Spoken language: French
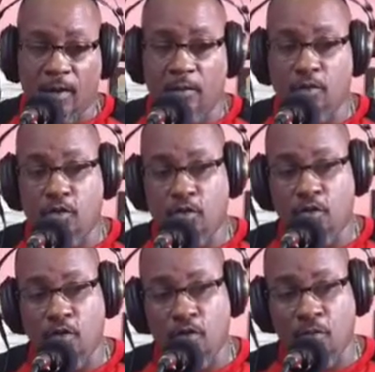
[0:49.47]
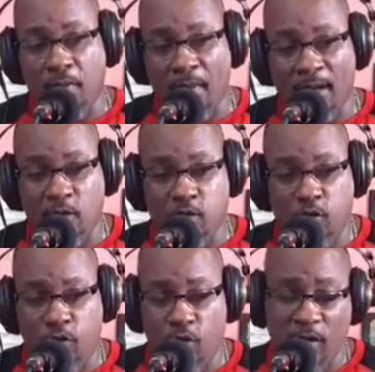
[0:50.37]
monsieur pas
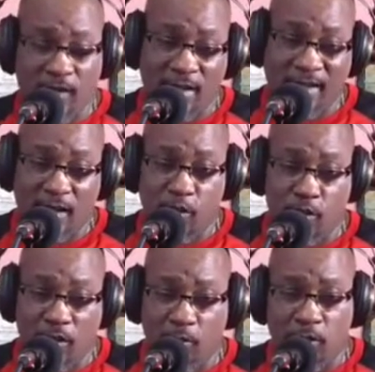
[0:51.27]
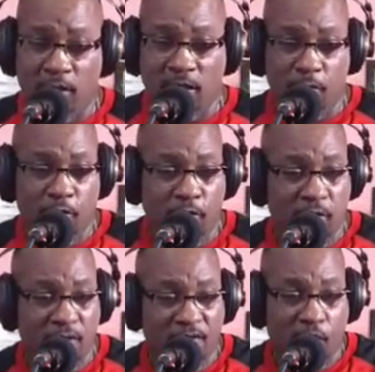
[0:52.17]
Florence l'attitude le montage pour
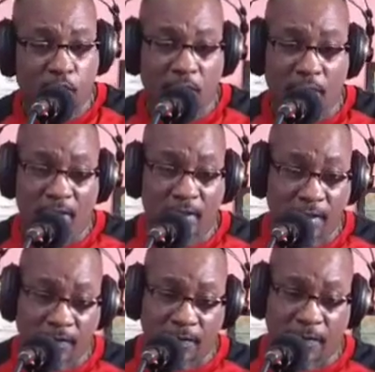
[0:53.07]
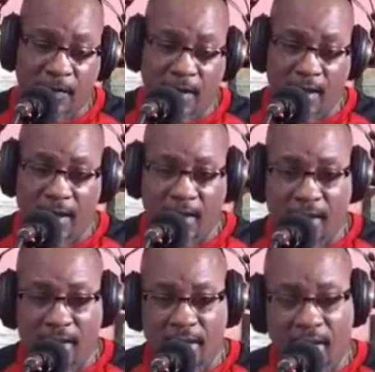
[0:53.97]
Florence ne fait aucun pelé
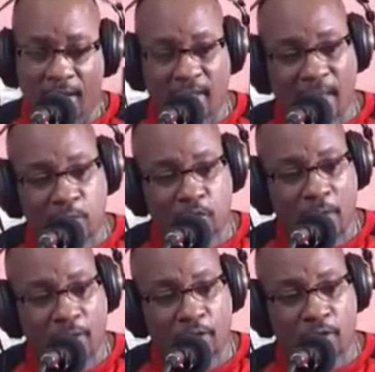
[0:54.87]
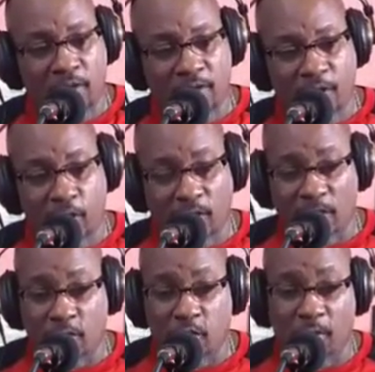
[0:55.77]
ça veut dire ça, monsieur, by bah, Florence Ferrand, vous avez
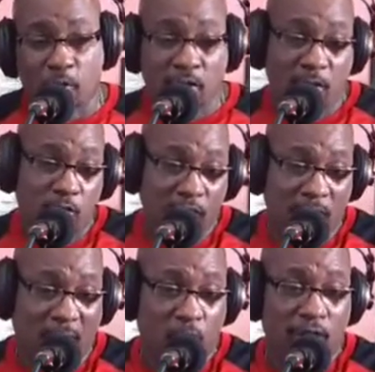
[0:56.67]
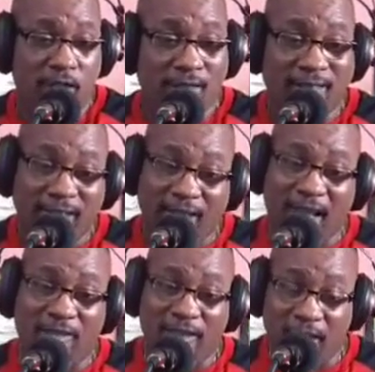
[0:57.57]
l'impression même un monde qui ne pas chanter, t'es
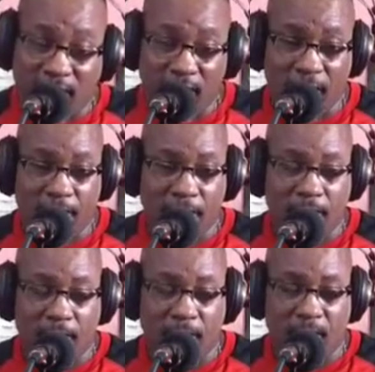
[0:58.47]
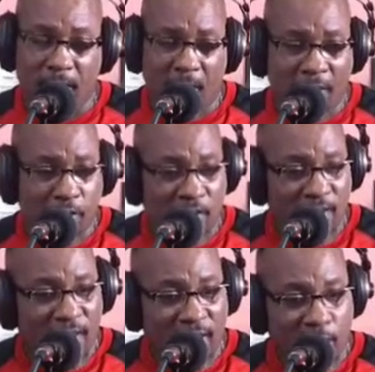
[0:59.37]
qu'à faire. Il va by bah,
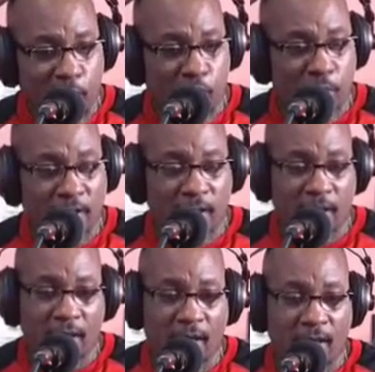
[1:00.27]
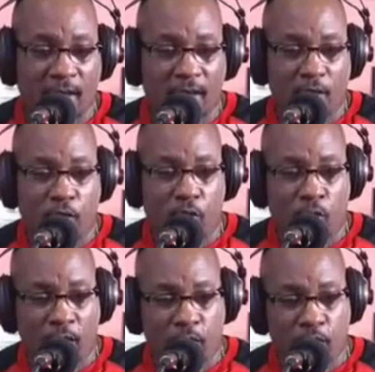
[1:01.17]
Florence Ferrand, rien de compliqué.
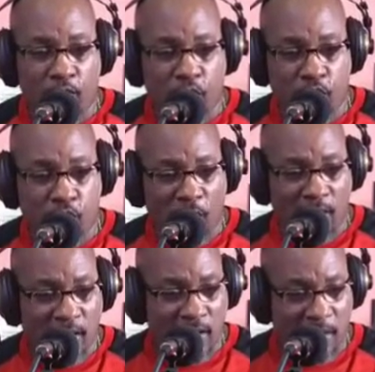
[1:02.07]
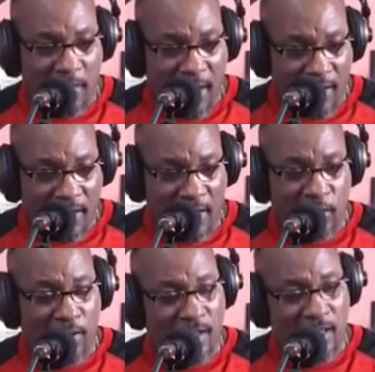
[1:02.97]
Ouais, que le juste choisit image là,
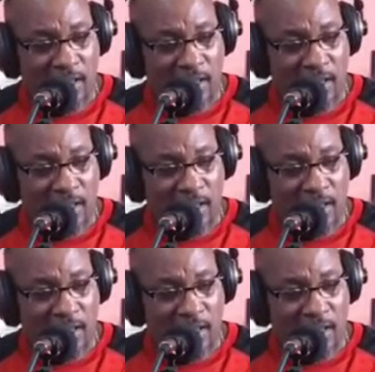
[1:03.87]
choisit